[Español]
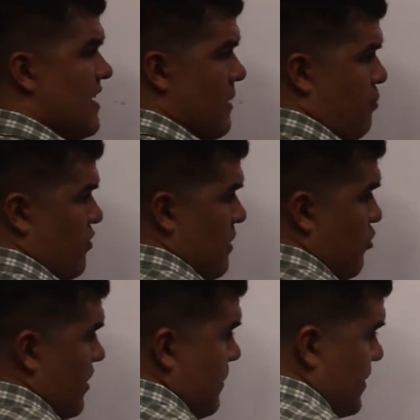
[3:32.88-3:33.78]
la
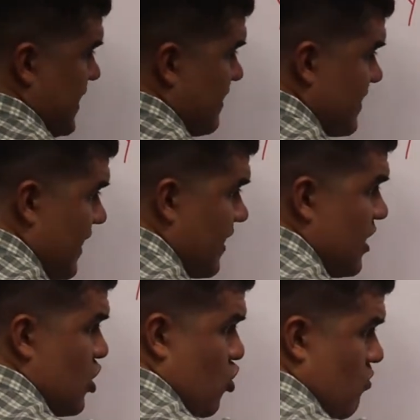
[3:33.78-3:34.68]
podemos representar
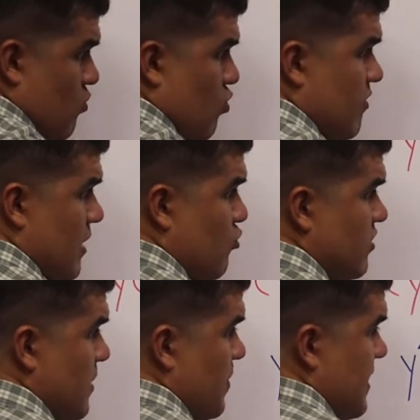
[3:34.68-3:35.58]
como una
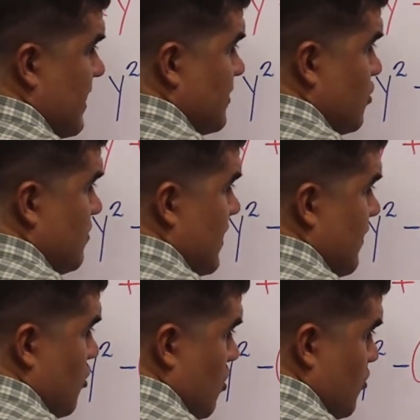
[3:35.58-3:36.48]
multiplicación de
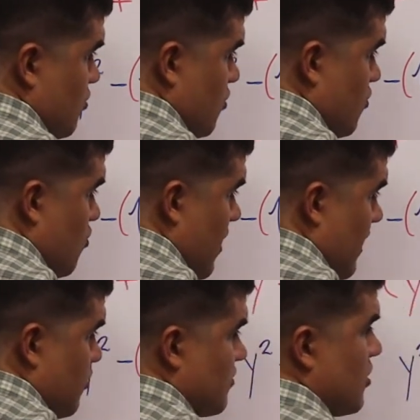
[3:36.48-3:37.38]
binomios
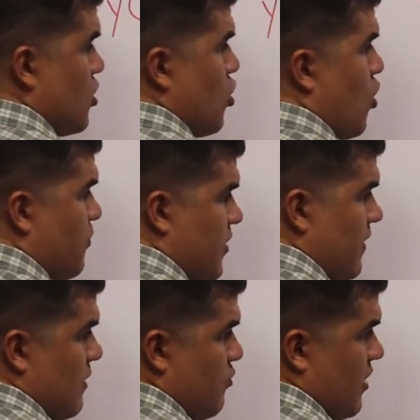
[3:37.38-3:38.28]
conjugados.
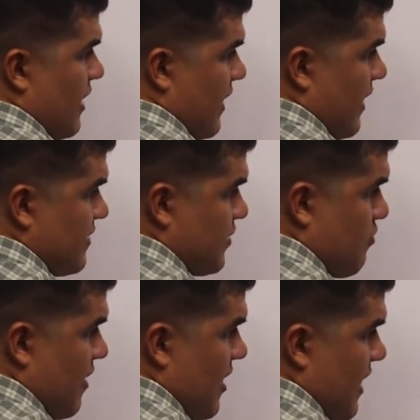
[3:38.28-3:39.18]
Obtenemos la raíz
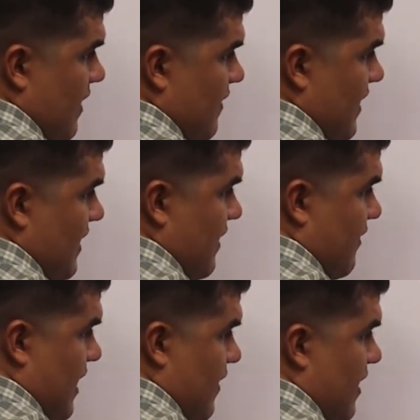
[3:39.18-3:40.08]
cuadrada de la
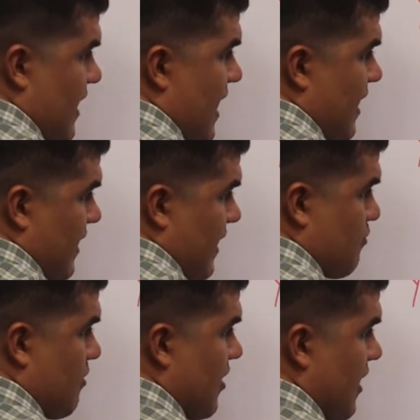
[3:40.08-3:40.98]
variable a al
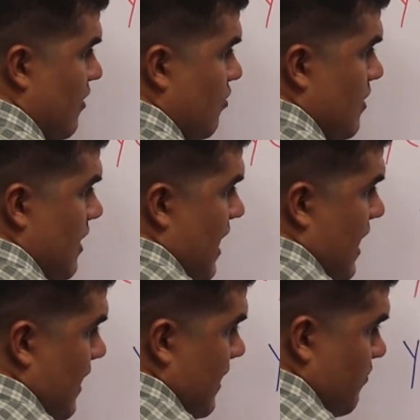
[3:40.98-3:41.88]
cuadrado,
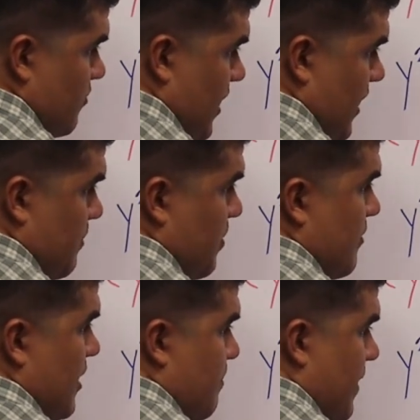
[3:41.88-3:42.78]
a en el
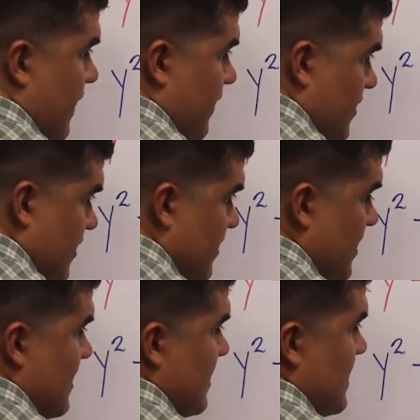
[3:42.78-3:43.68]
primer paréntesis
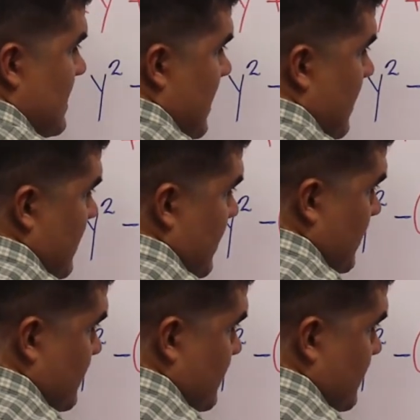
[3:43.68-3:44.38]
y a en